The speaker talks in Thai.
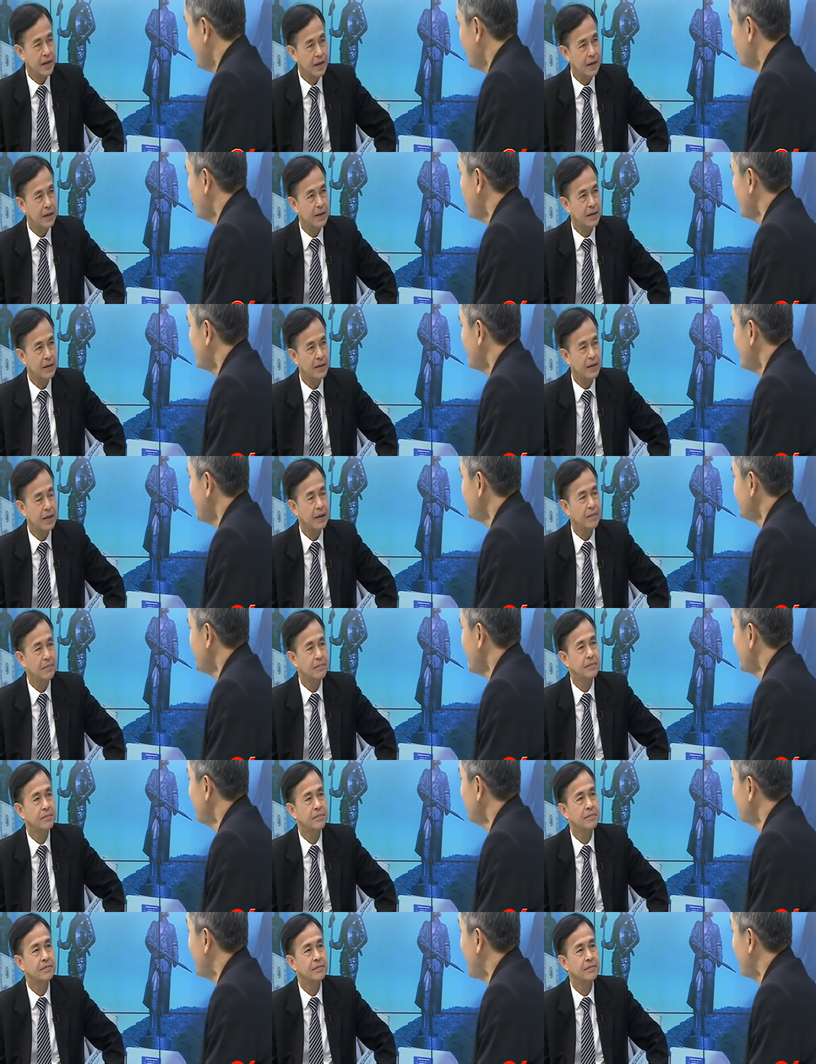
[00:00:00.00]
ในนั้น แล้วก็ได้
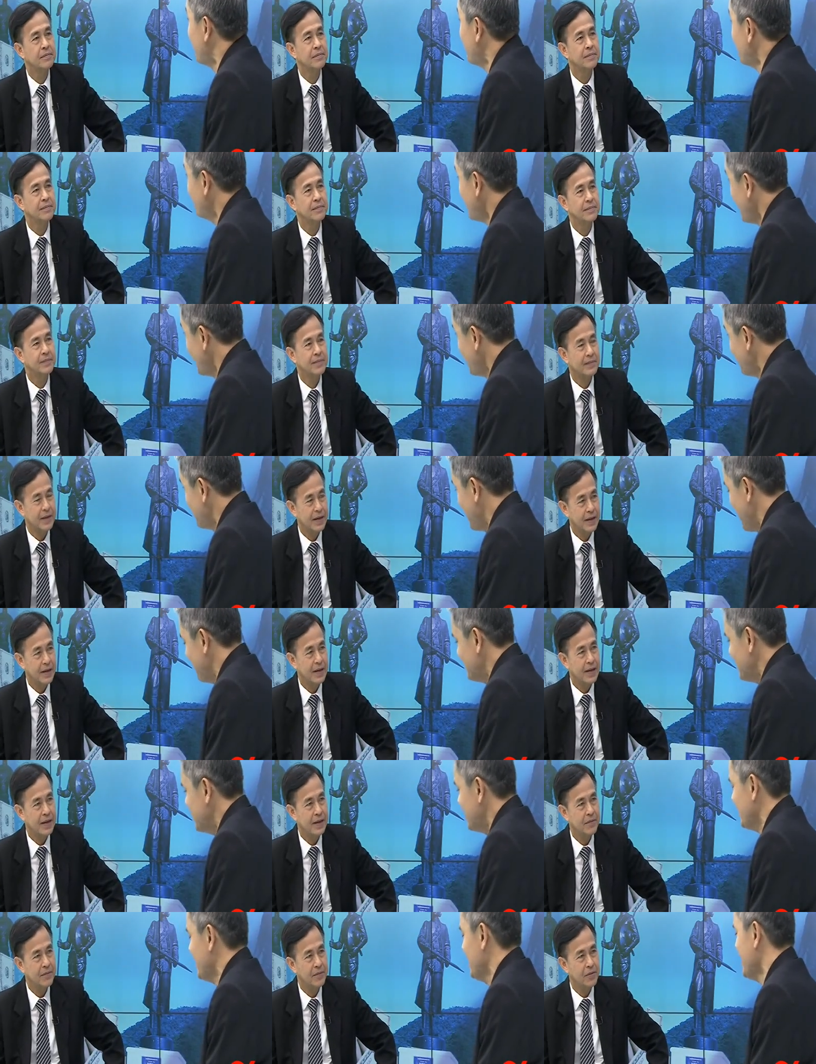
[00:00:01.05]
ตั้งคำถามกับท่านคำถา
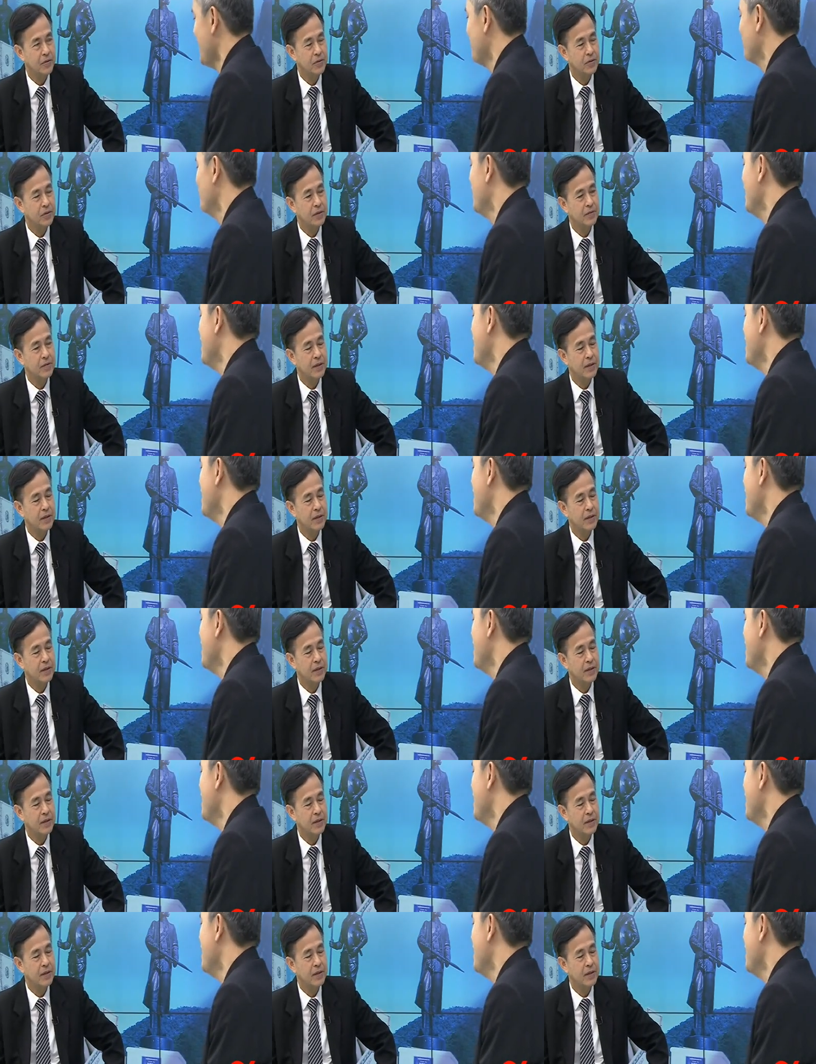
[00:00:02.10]
มหนึ่งนะคร